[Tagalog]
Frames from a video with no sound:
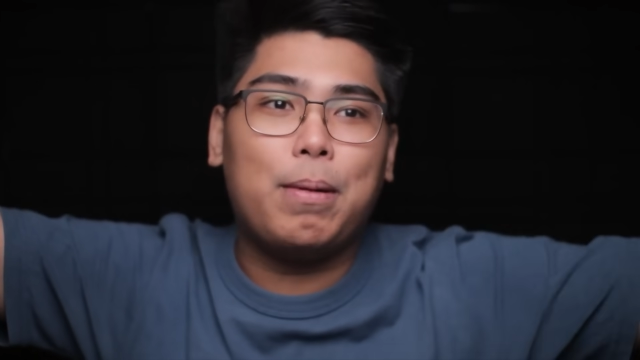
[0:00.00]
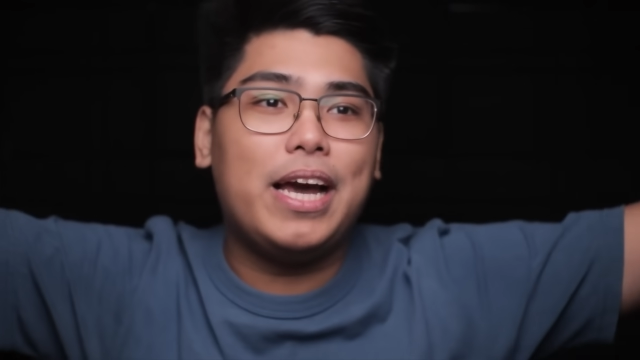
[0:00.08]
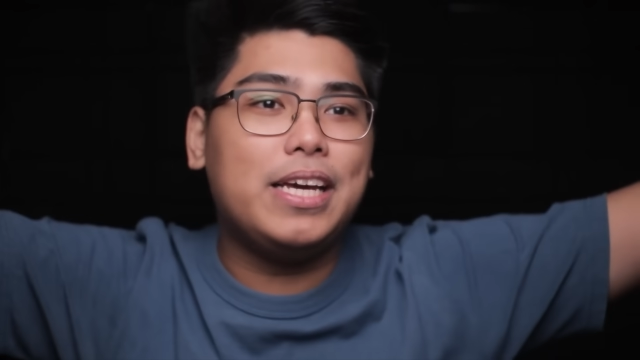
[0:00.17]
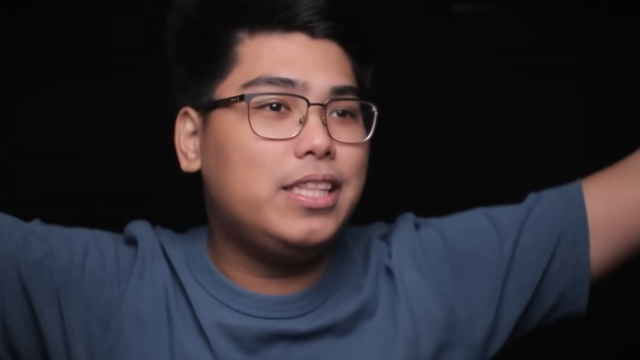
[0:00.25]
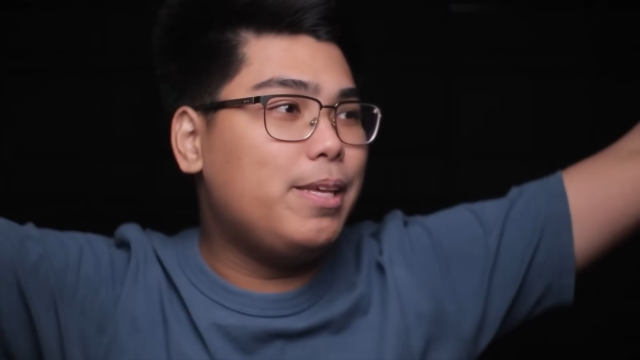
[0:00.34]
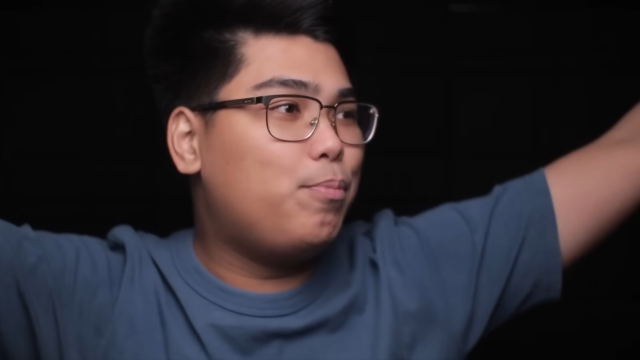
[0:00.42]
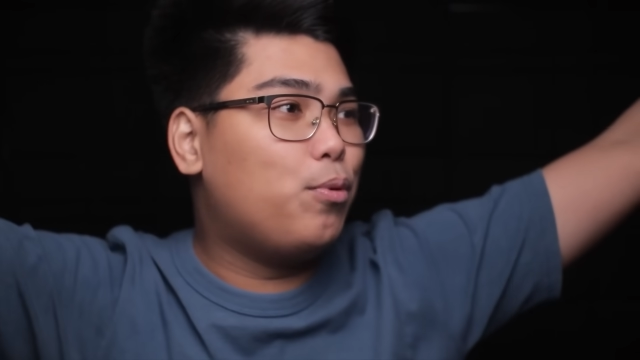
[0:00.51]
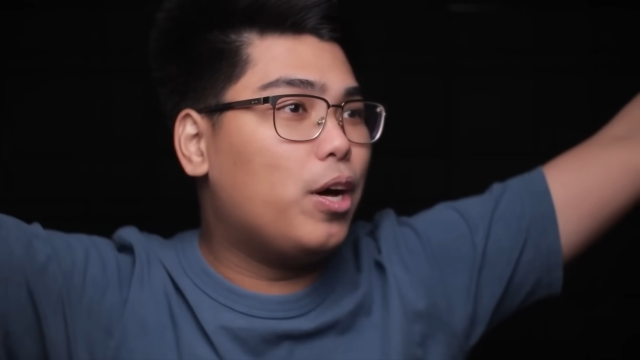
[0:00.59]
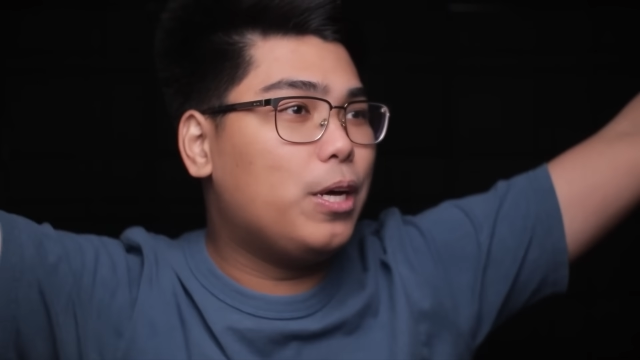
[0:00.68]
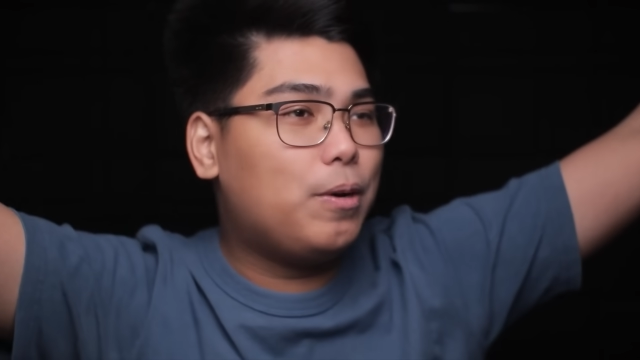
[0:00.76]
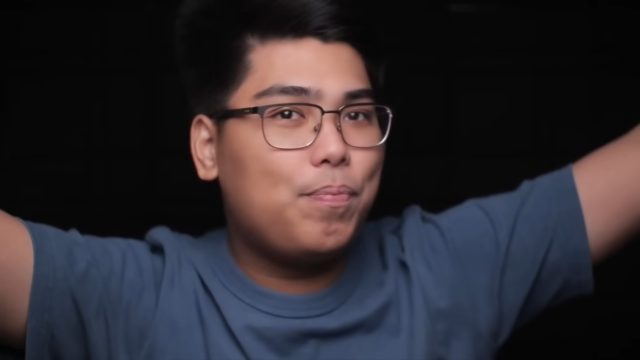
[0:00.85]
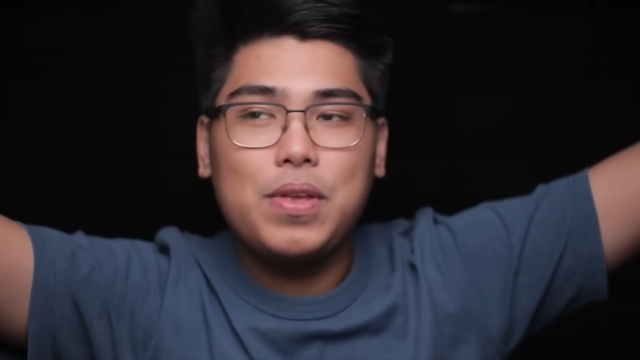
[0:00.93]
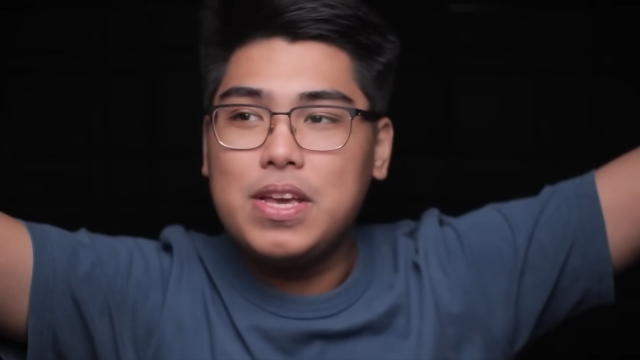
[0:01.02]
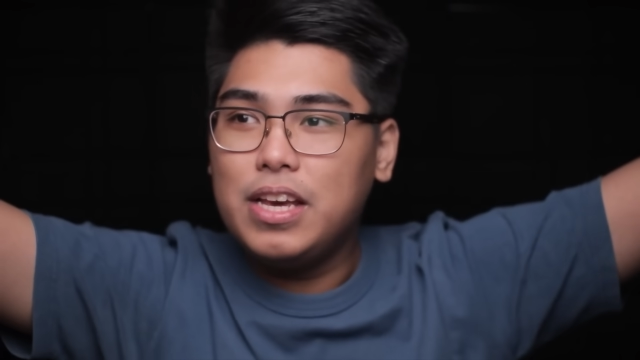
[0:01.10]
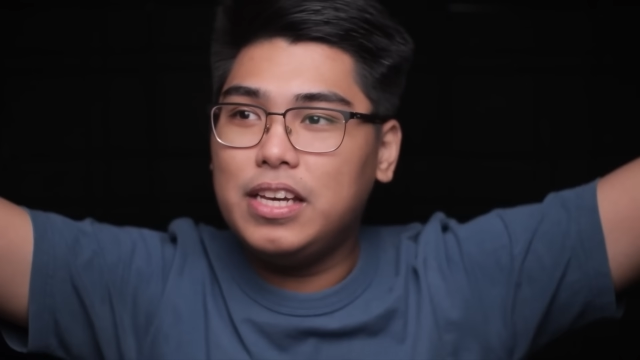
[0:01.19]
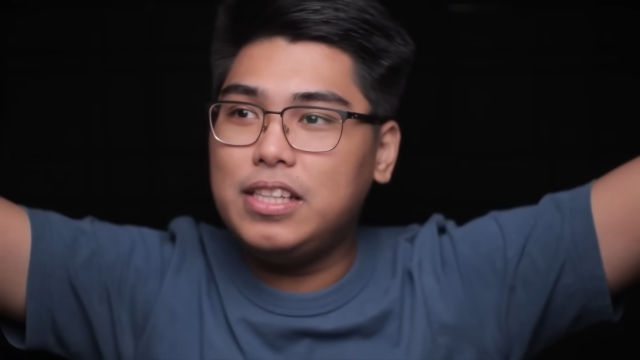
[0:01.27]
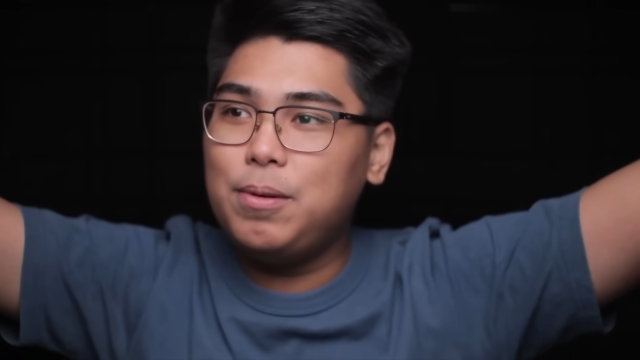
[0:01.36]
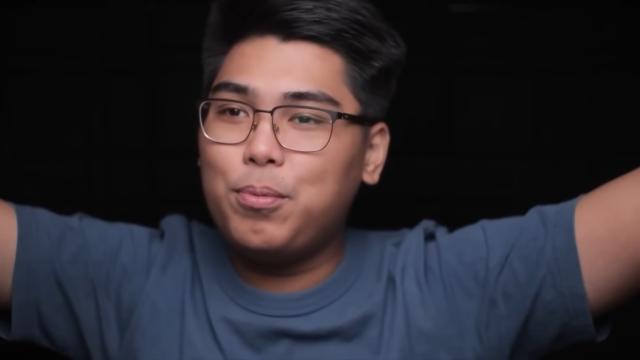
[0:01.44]
kapitbahay, hindi po kayo.
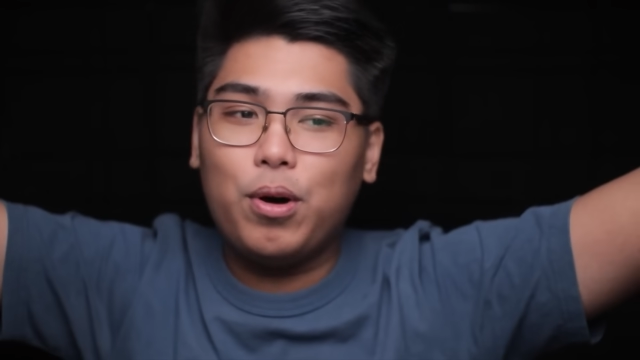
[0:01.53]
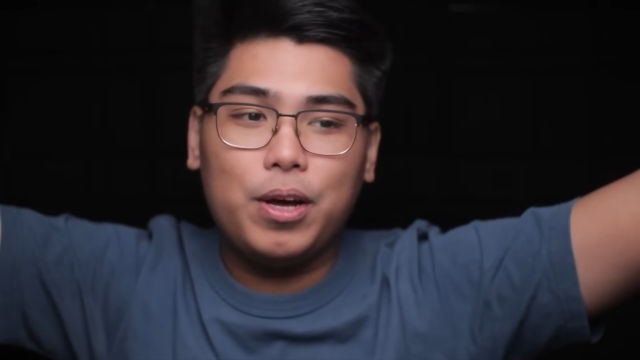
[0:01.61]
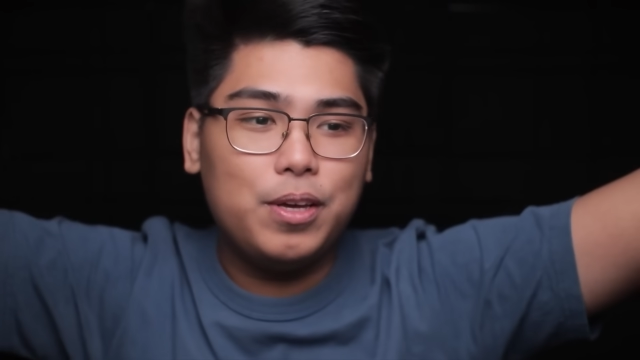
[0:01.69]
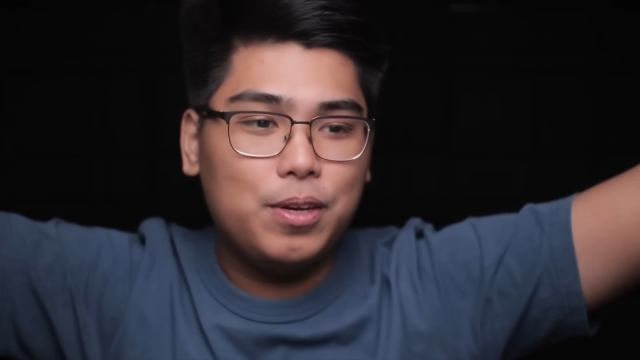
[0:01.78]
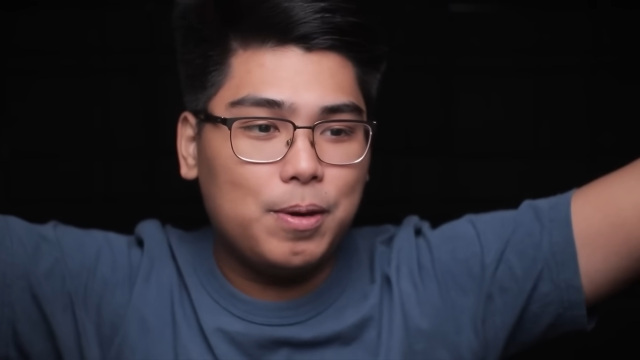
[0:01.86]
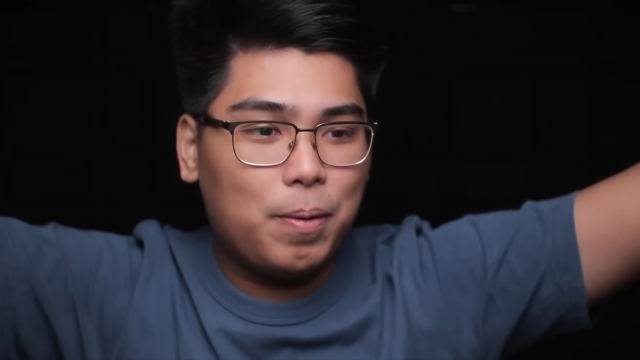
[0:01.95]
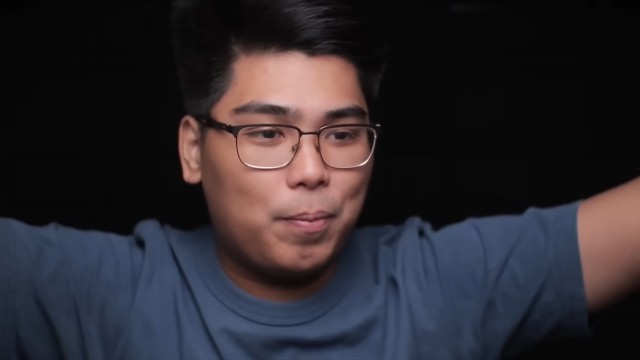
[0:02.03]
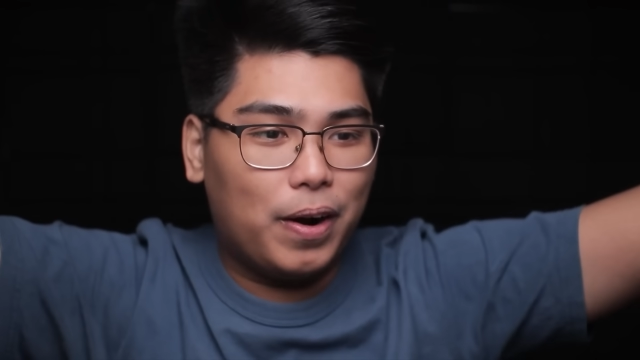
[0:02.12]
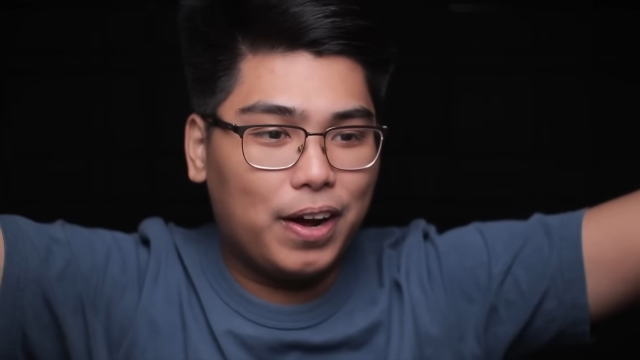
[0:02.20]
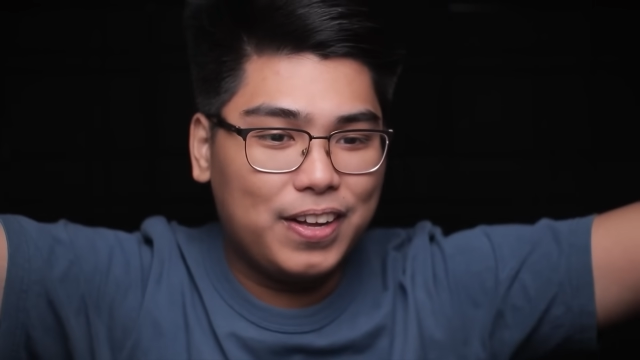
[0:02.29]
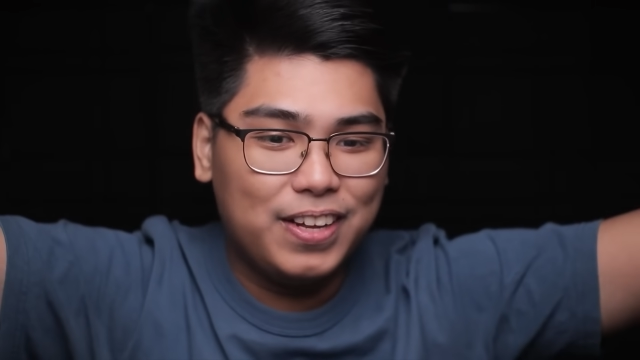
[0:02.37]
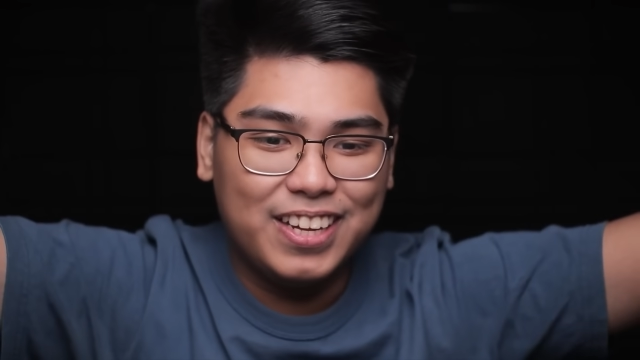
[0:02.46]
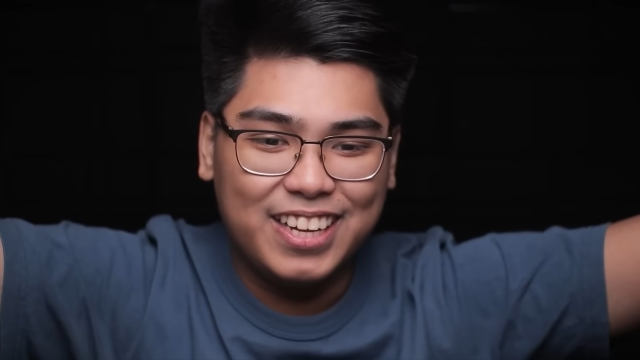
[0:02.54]
Hindi po kayo yung ipaprank.